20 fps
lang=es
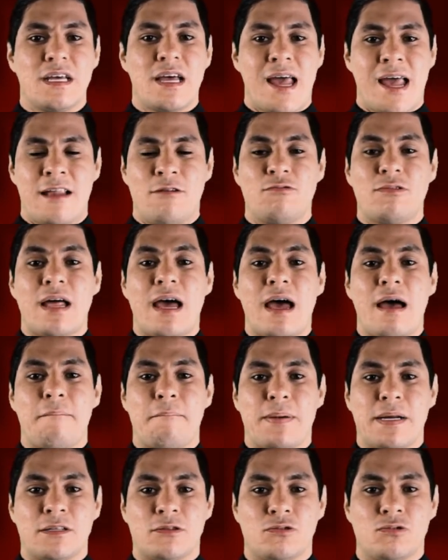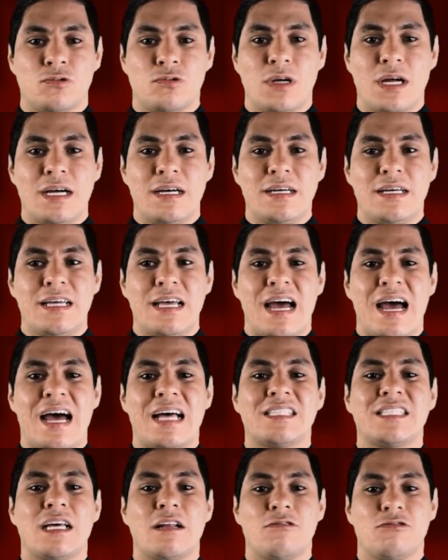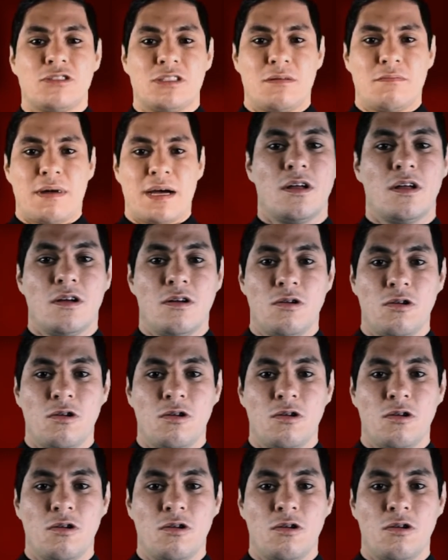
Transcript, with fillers: en una apertura hacia los demás.